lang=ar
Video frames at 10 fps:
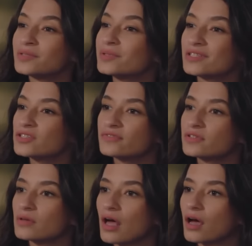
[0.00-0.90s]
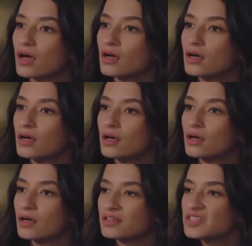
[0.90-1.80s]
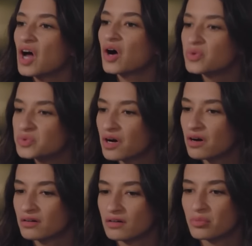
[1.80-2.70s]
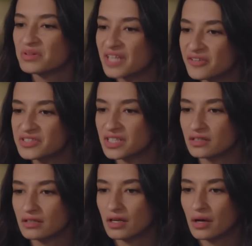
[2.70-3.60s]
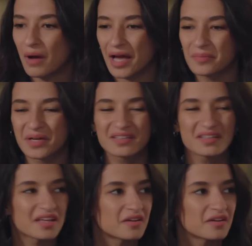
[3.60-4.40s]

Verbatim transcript: بس بيكتشف انه لا الناس حقوده وبتنفسن وحاجه بجد